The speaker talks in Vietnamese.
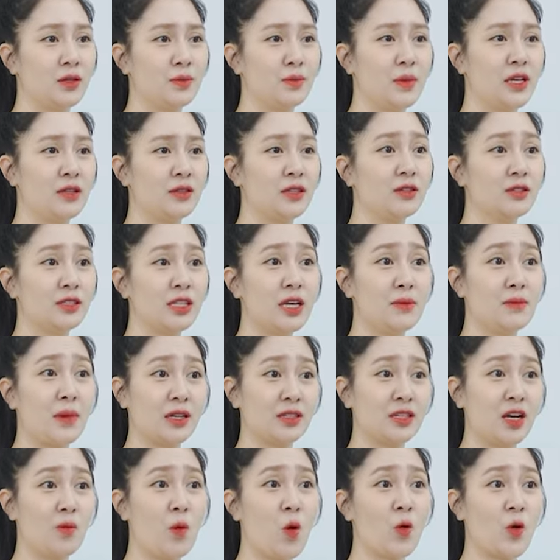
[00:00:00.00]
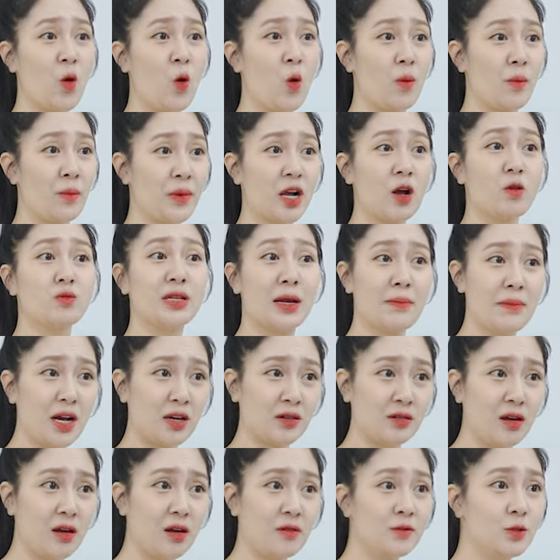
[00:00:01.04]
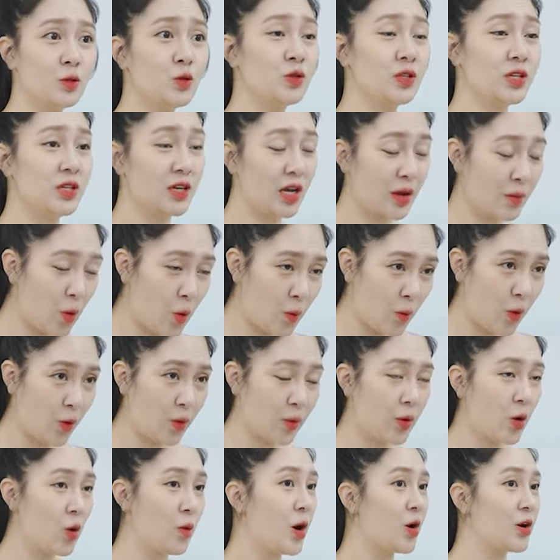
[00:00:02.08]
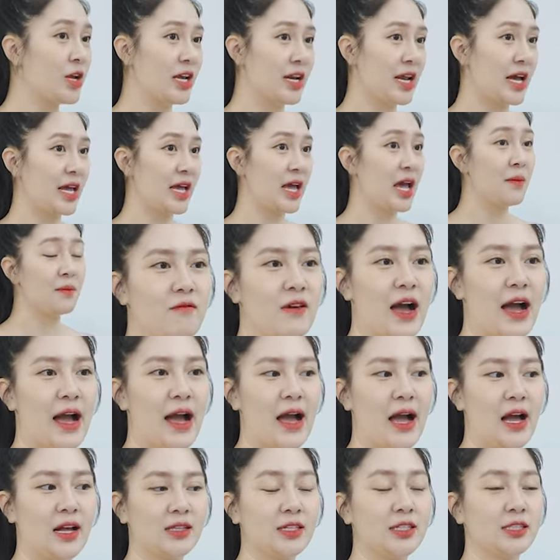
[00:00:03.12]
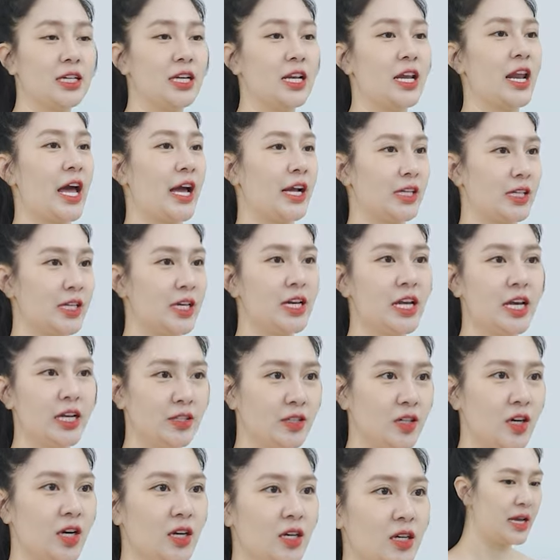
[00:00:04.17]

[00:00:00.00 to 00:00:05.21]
Mình tự tin mặc những bộ đồ mình không dám mặc nữa, ví dụ như những cái bộ đồ body này, và tự tin lên ảnh lên hình nữa.